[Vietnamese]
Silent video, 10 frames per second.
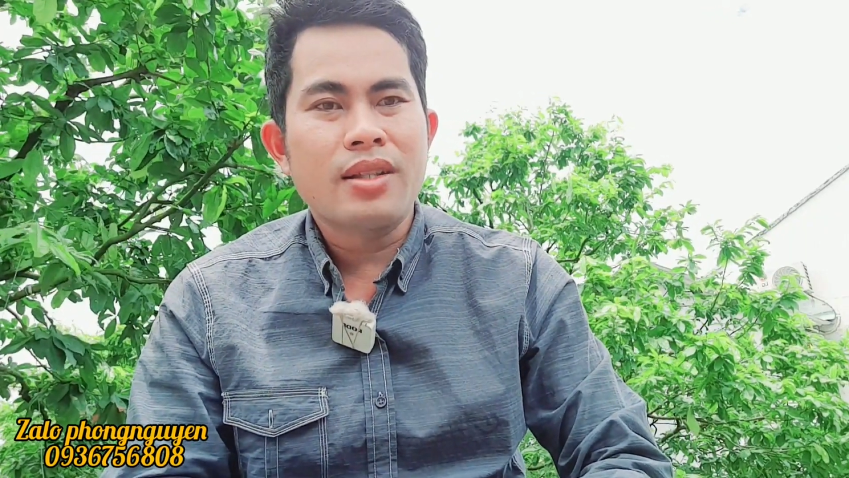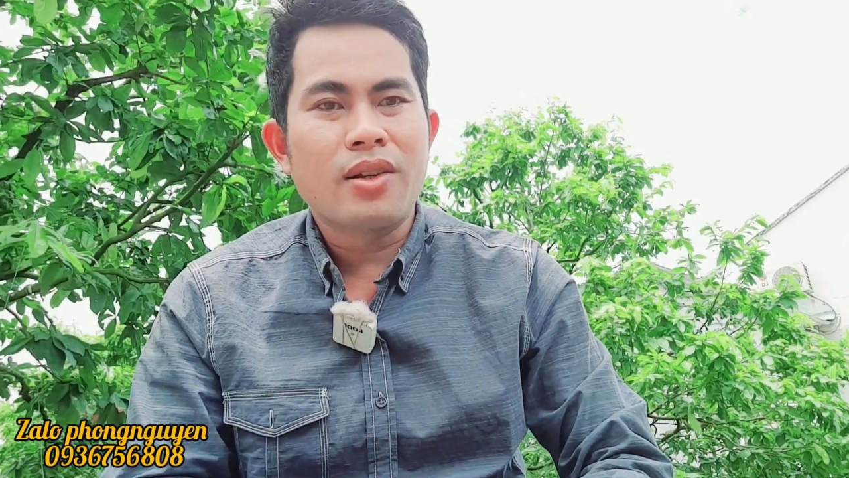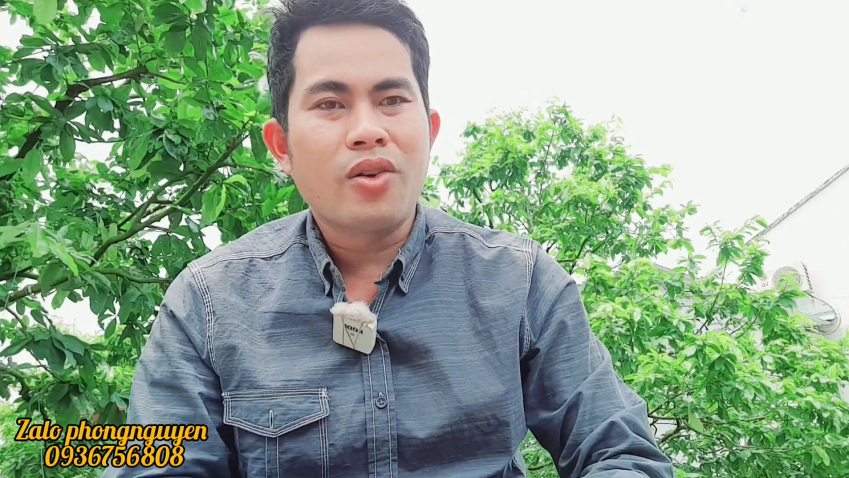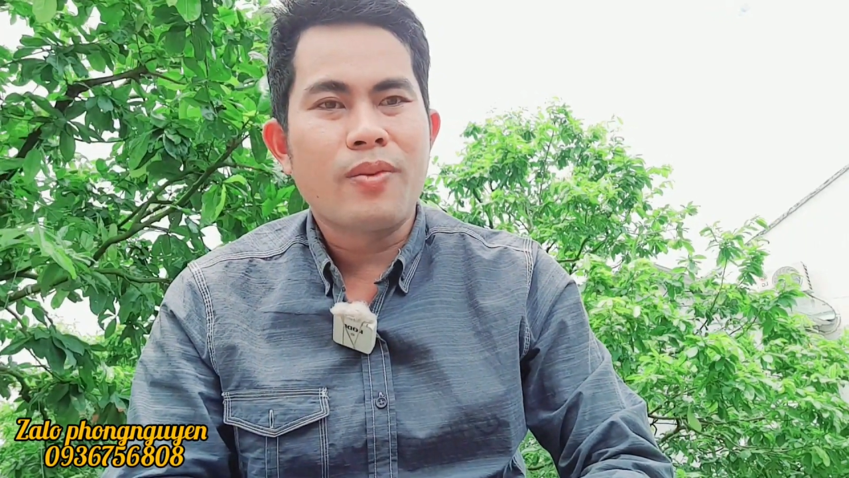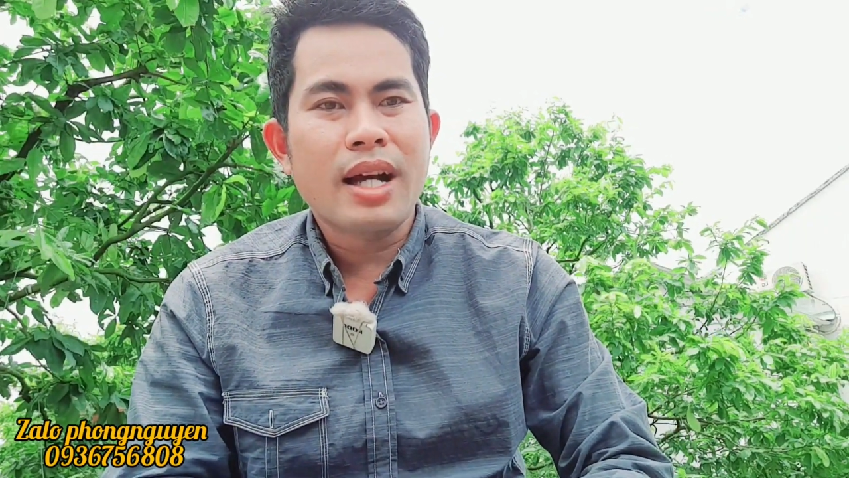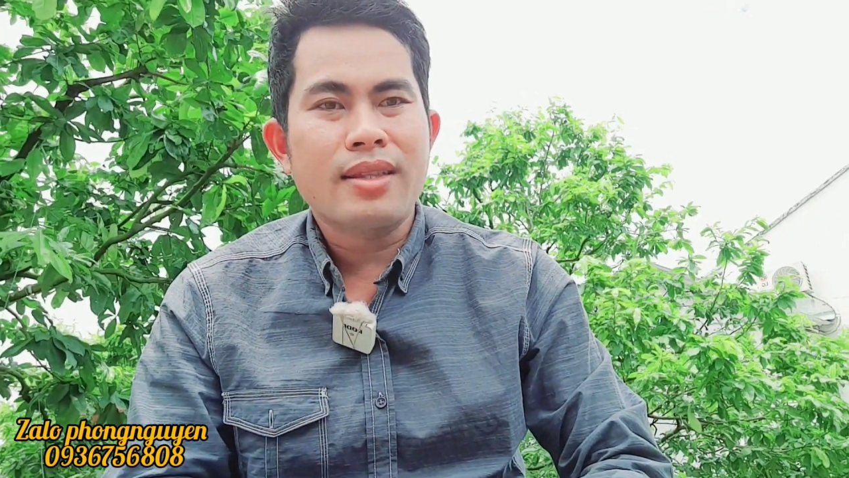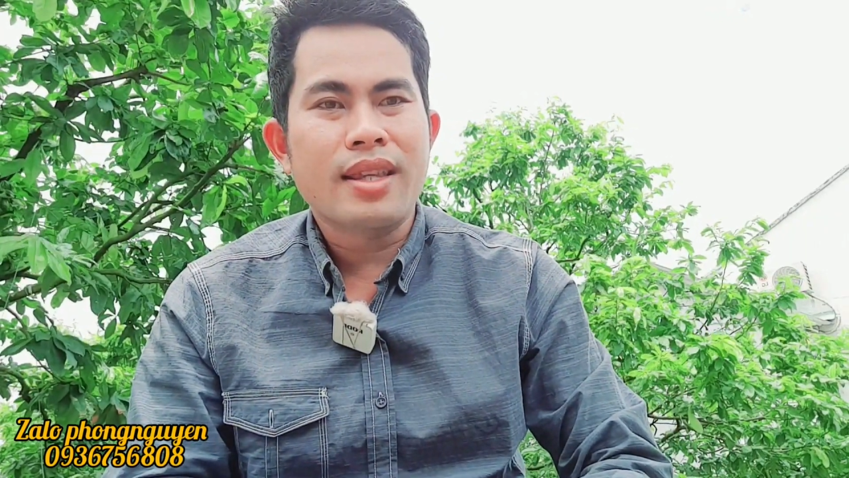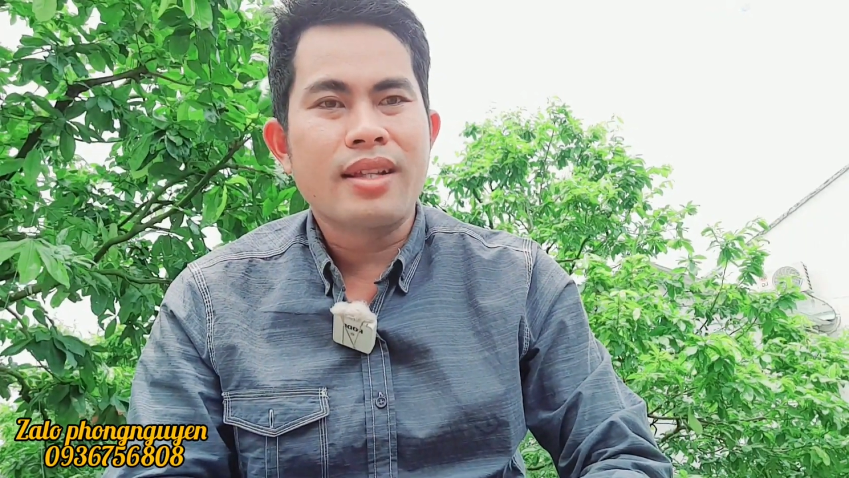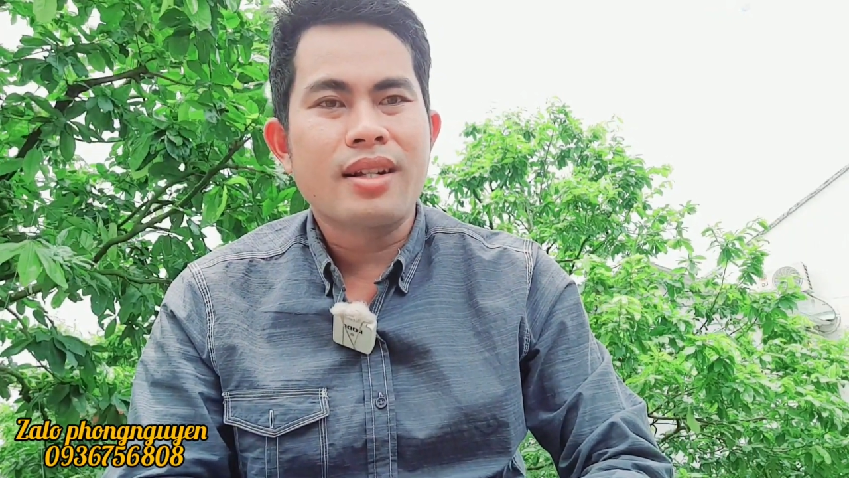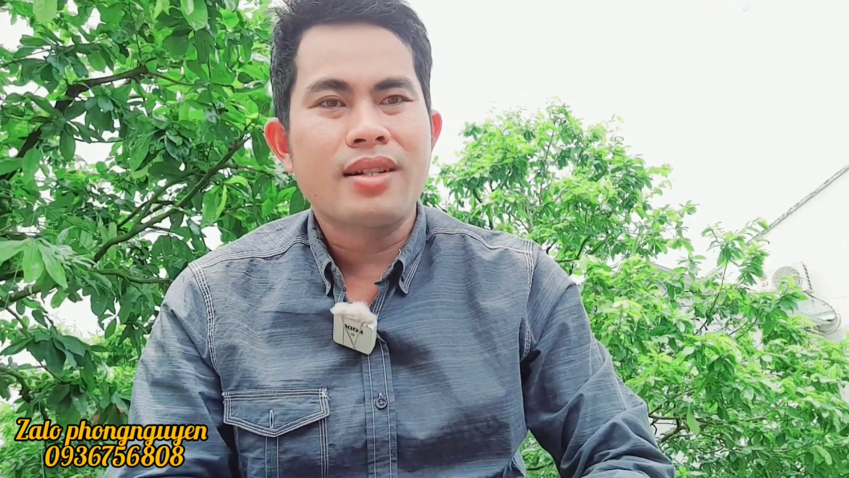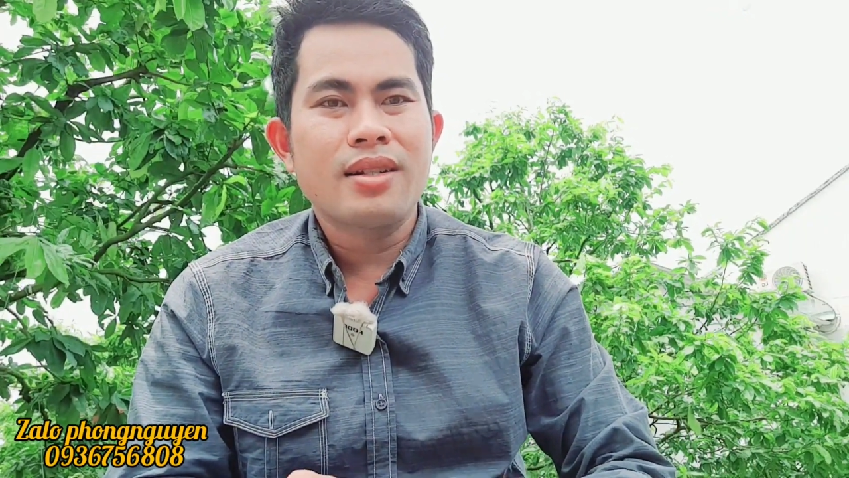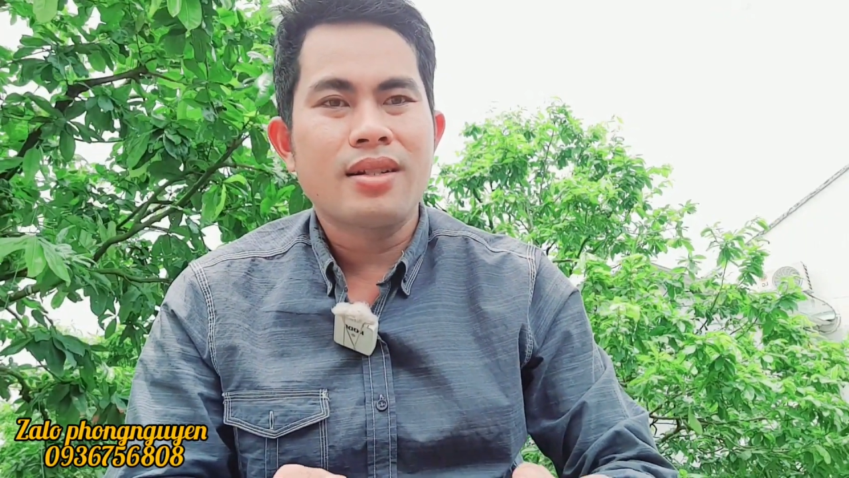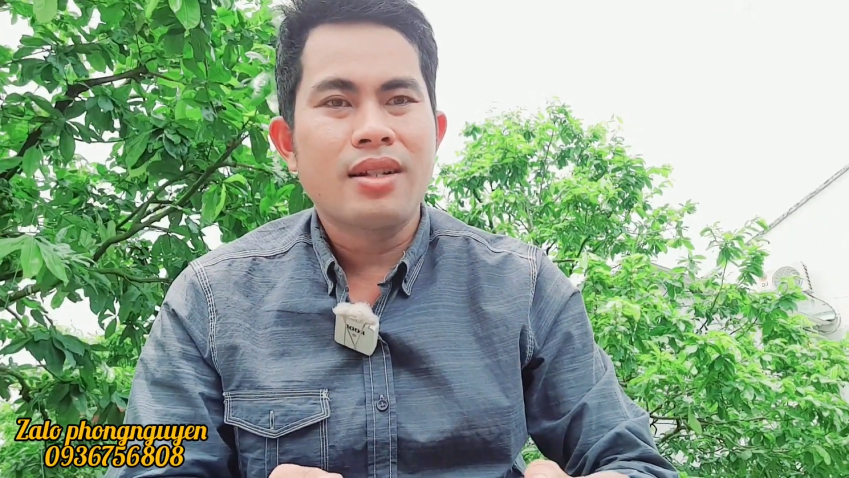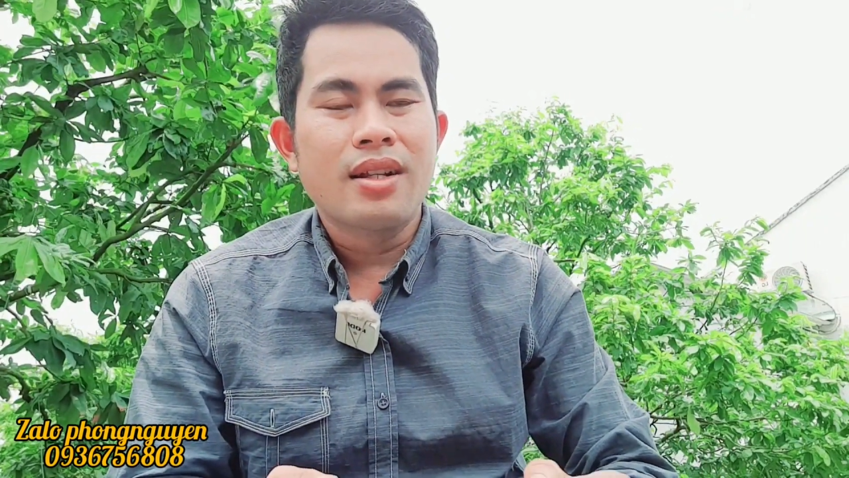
rồi cô bác anh chị cứ